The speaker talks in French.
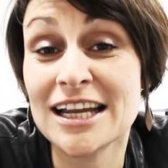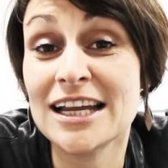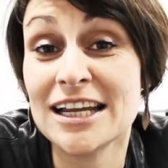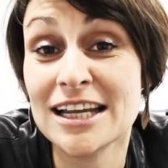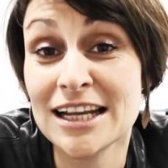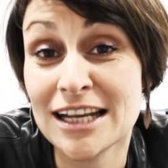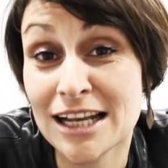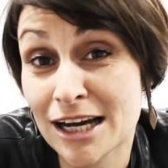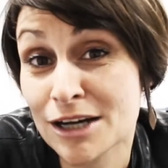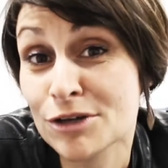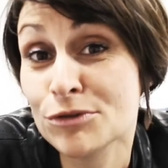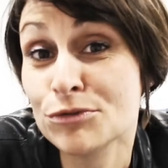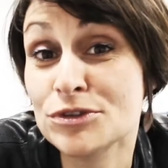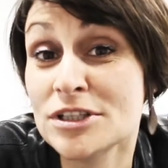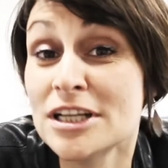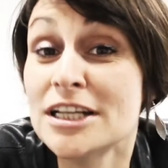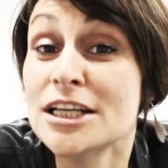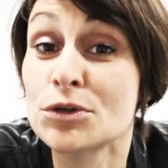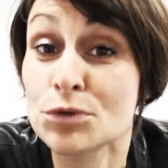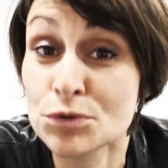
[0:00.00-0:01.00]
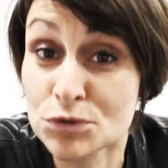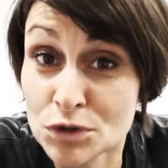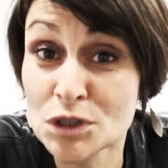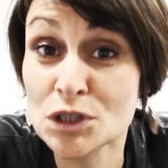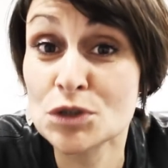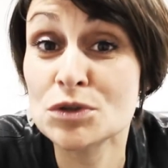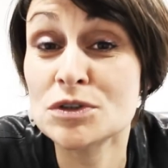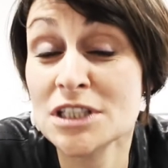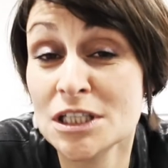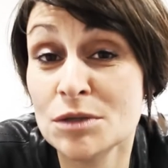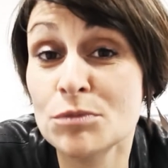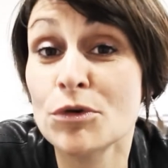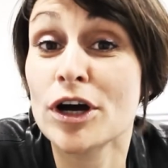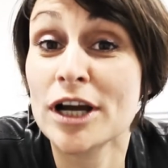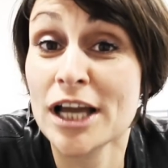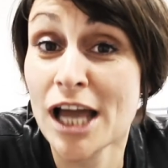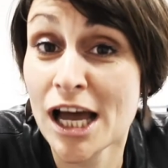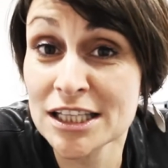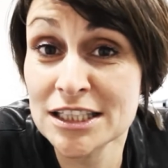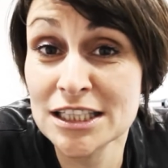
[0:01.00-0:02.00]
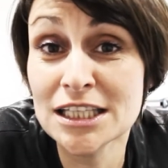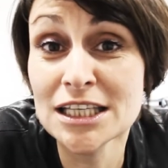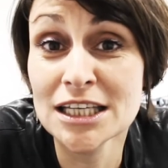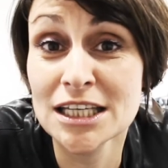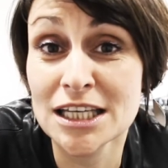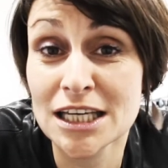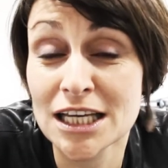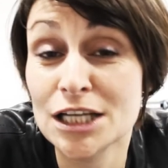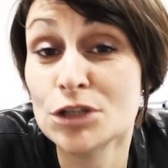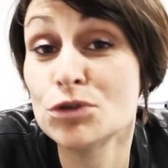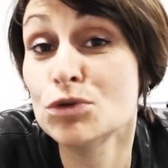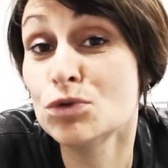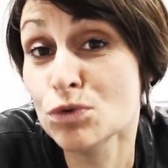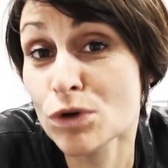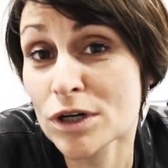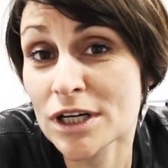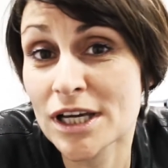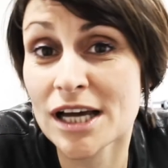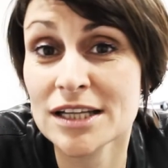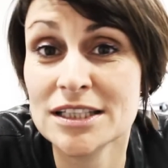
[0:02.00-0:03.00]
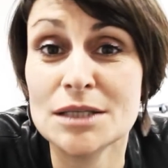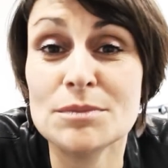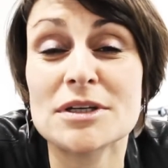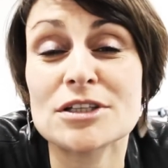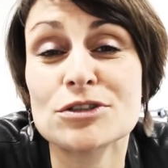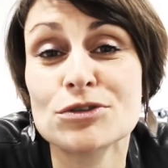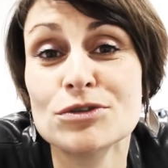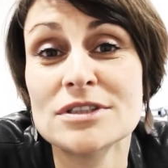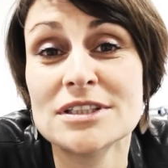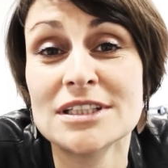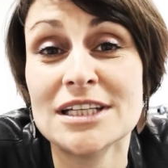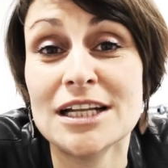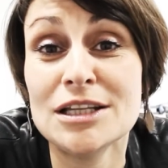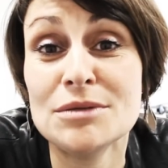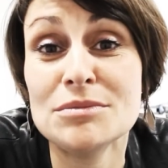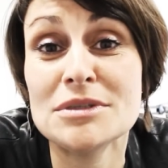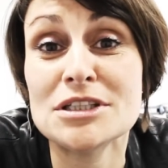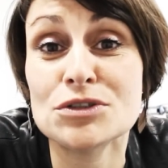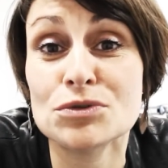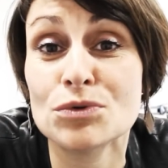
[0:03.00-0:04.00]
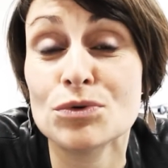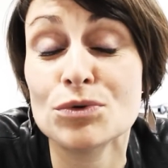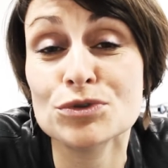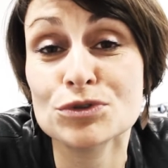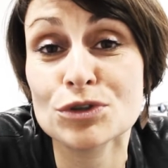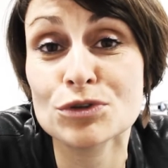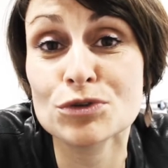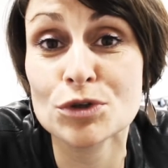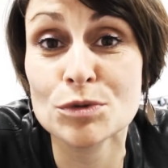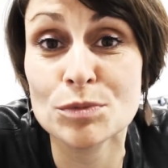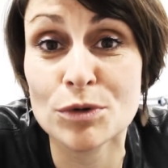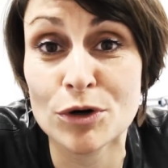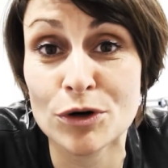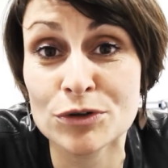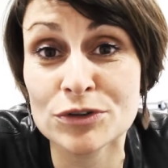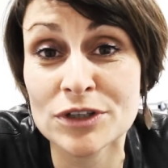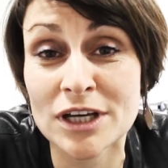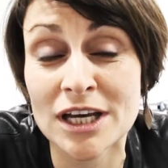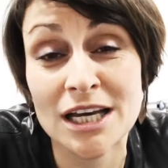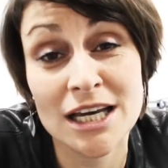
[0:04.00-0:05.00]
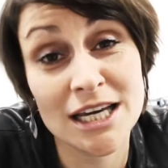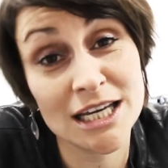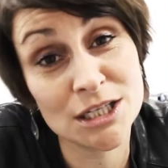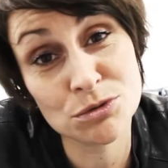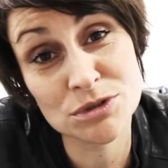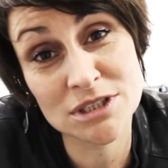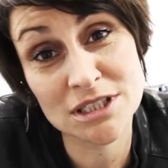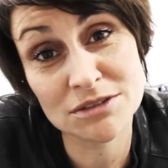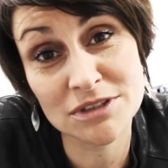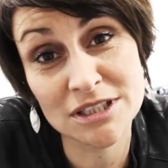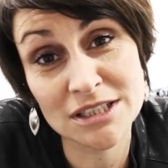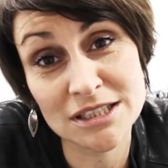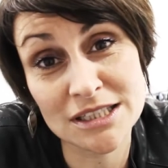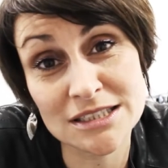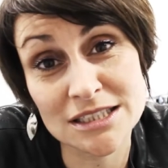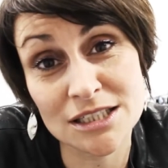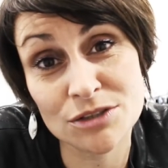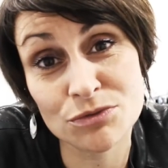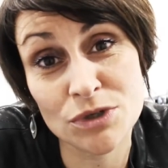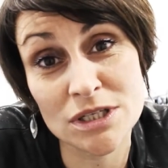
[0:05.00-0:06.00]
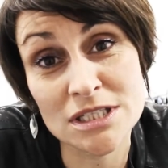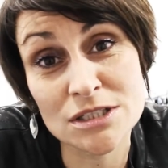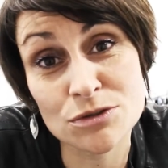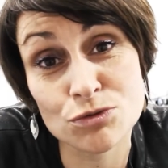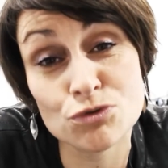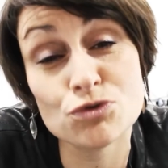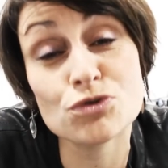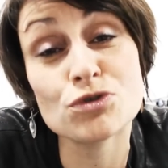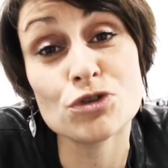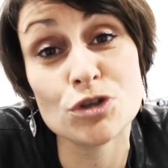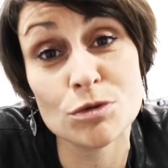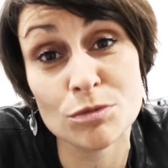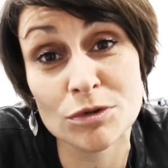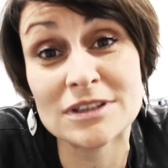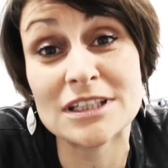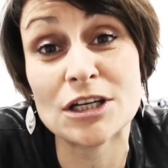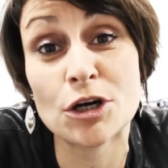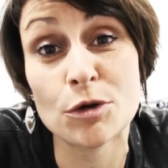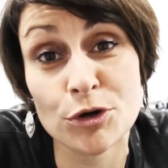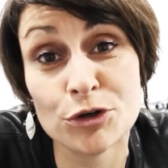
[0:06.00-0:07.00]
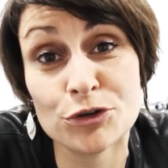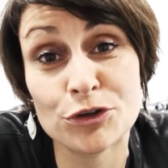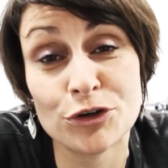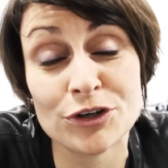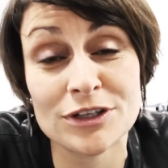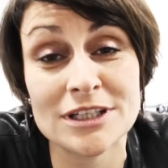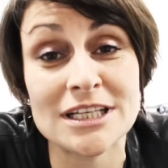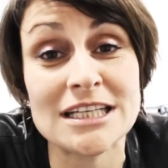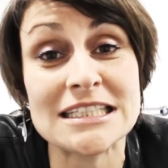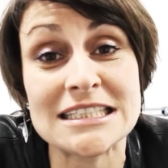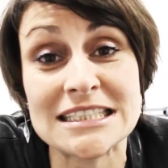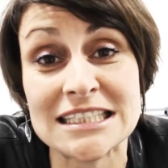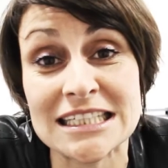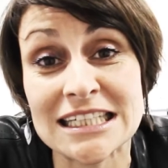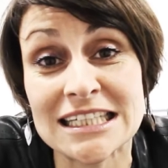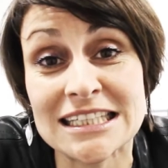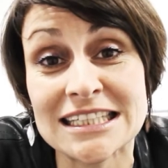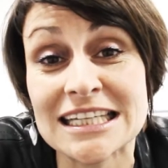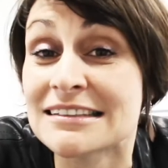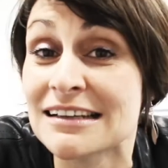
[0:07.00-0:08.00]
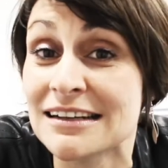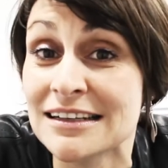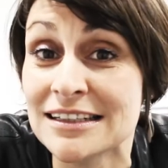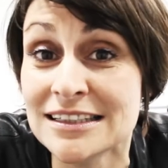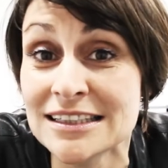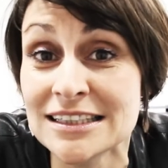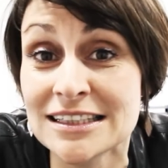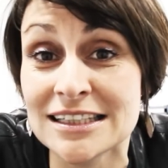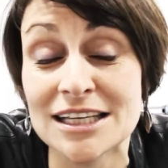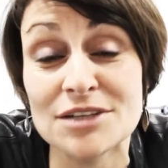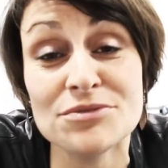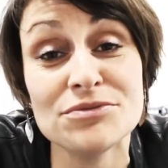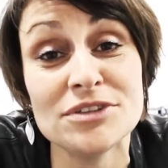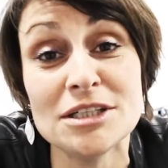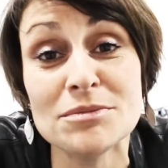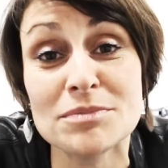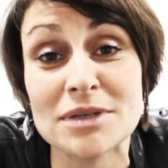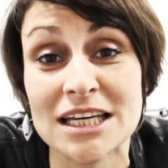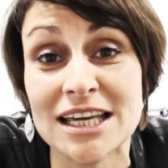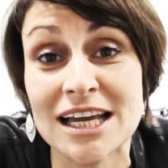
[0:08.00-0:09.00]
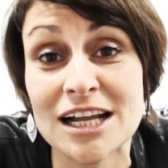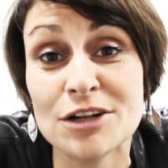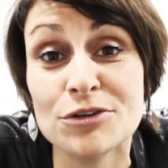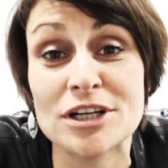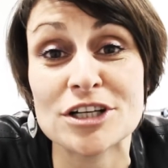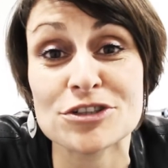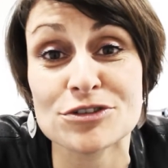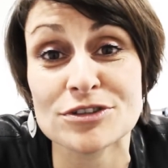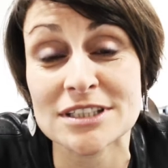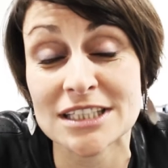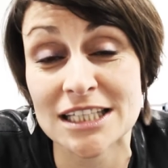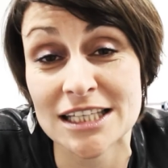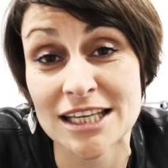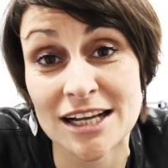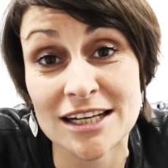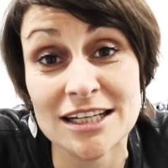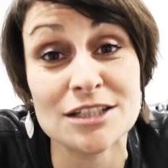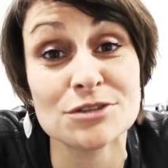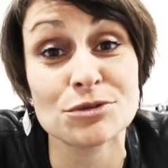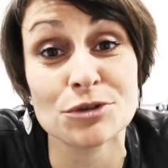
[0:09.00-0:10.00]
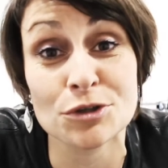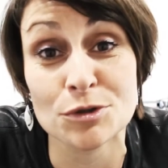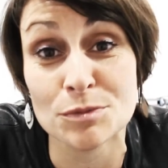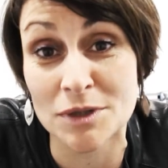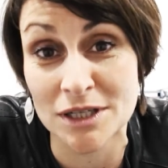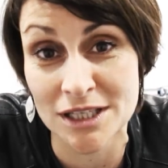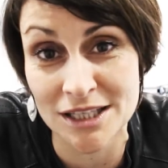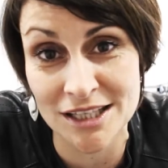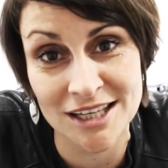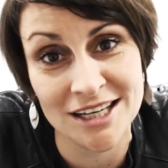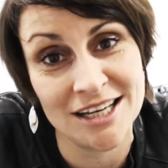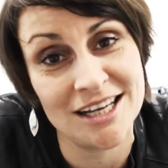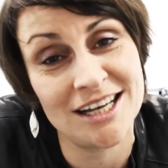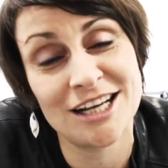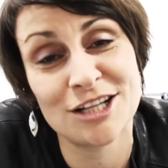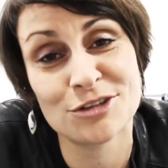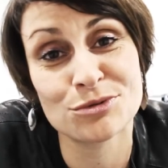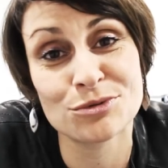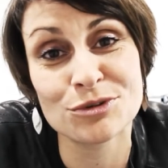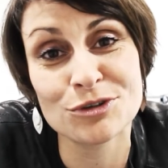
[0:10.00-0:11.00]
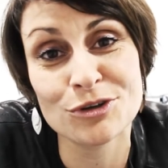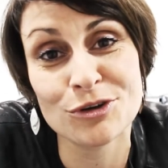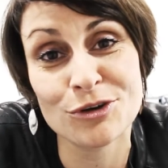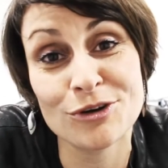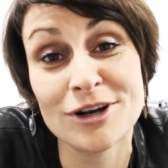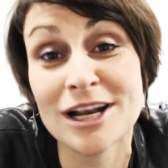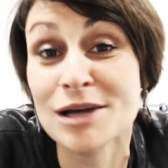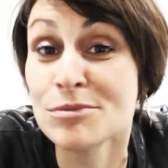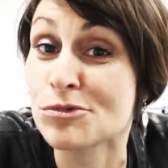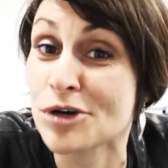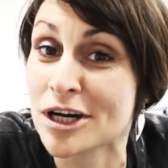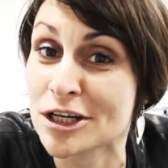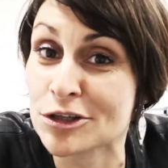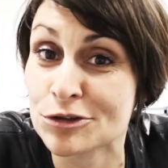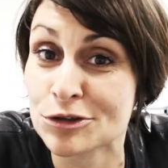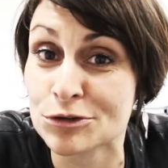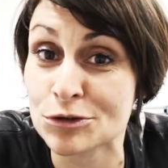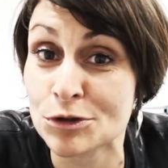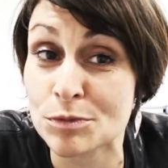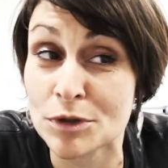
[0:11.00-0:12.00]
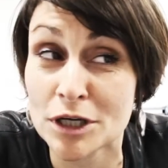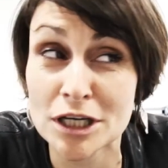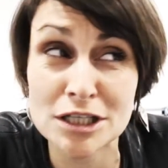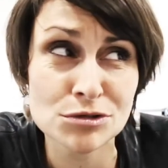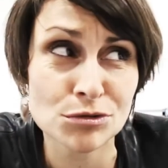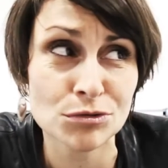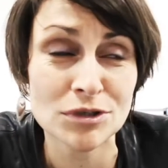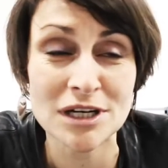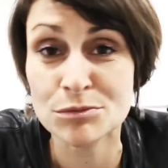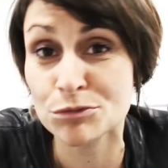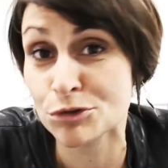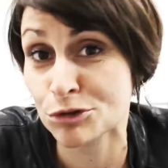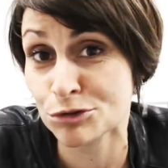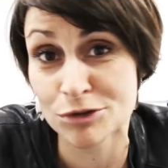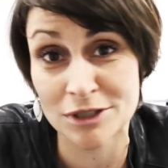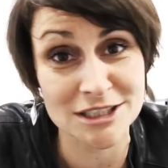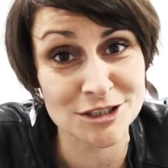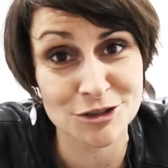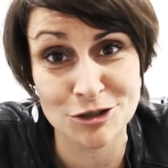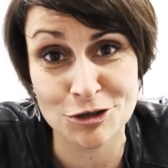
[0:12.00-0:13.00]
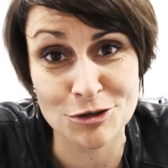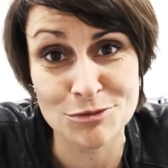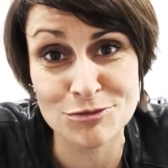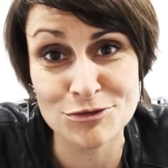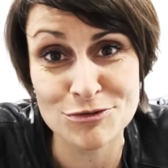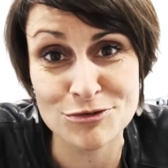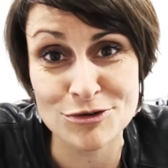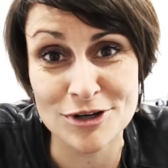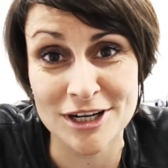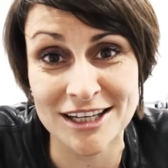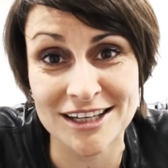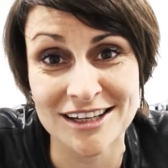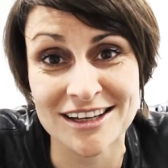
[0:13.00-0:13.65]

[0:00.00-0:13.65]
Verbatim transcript: Et là, vous allez continuer aussi de me regarder et de nous regarder parce que c'est l'émission Ose Entreprendre. Et nos invités, cette fois, sont justement des repreneurs. C'est Nathalie et Philippe Rigal de l'agence Rigal. Ils ont repris donc euh, l'amour est dans l'entreprise ou l'amour du risque, comme vous voulez.